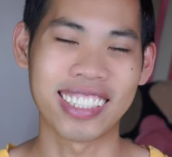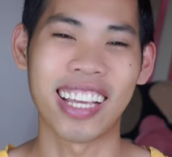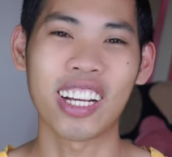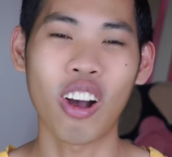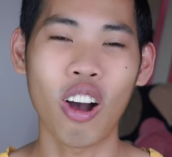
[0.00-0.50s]

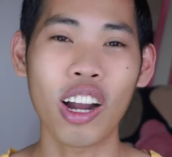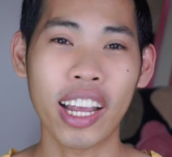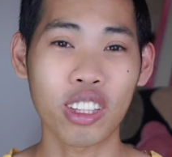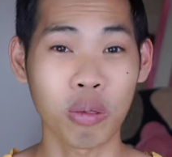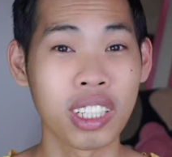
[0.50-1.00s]
sẽ có
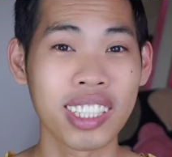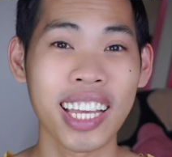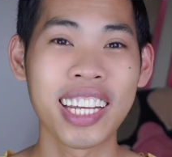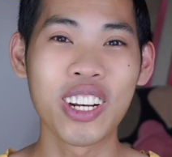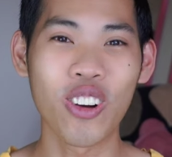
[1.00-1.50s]
cái tộc cư
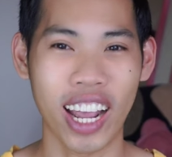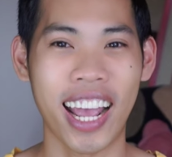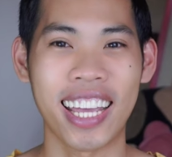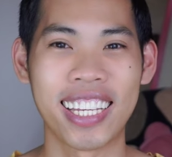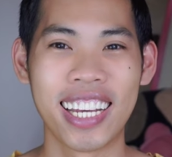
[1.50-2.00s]
tê Gino
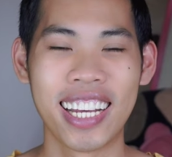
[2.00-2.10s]
2.